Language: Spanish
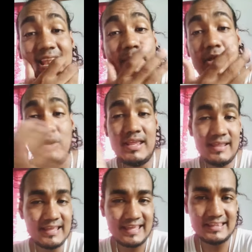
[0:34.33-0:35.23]
mayoría
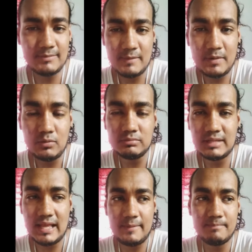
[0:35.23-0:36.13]
de gente me
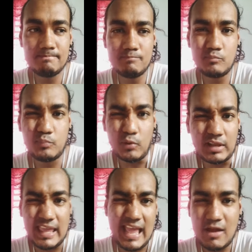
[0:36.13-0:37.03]
pregunta por
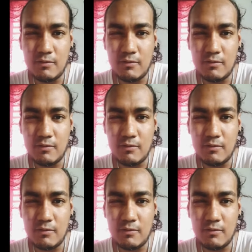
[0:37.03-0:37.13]
qué hago